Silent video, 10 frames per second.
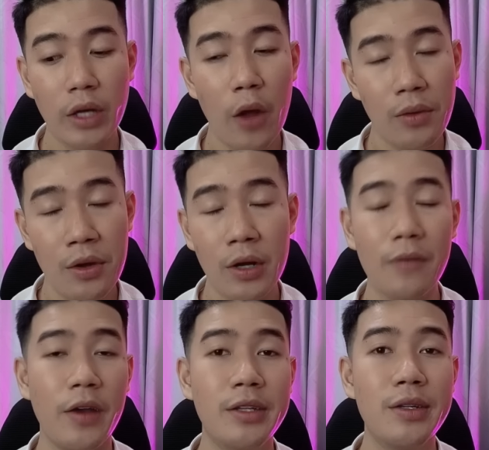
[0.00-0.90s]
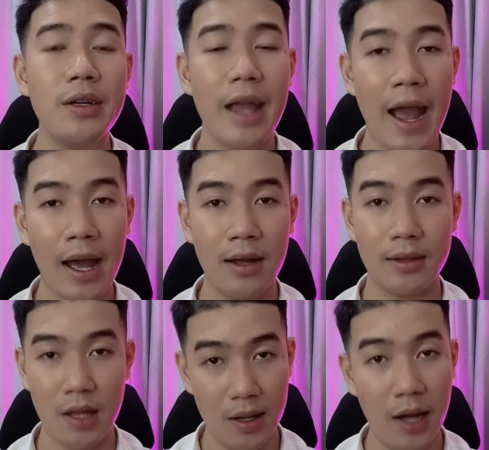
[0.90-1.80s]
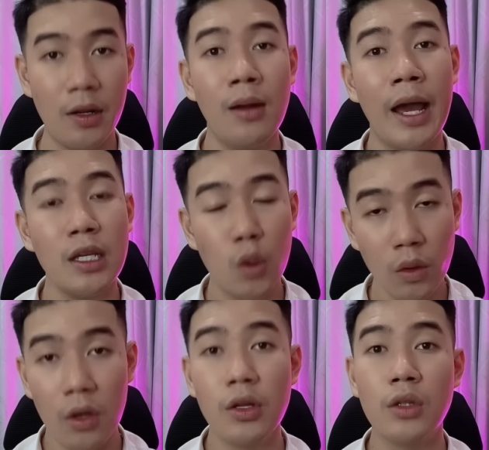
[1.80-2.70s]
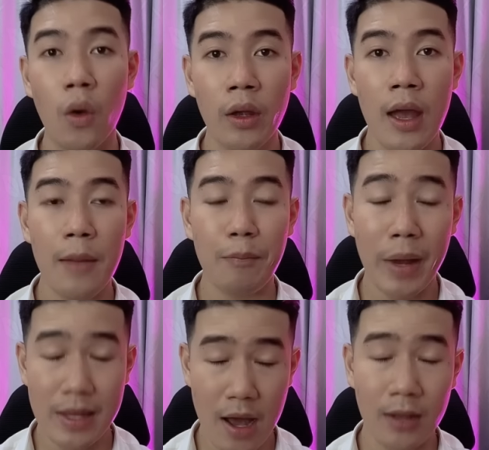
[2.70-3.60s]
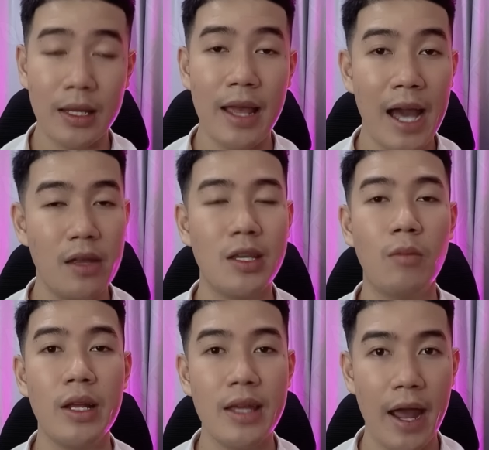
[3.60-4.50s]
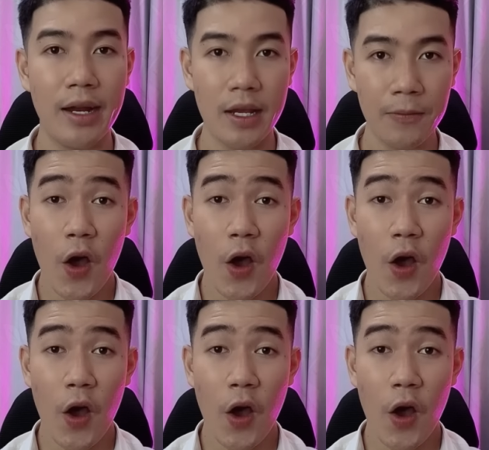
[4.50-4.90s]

kêu đưa cái vỉ trứng gà thì lên đó lấy xuống đưa cho tôi. Bây giờ thì hai vợ chồng đi về đi.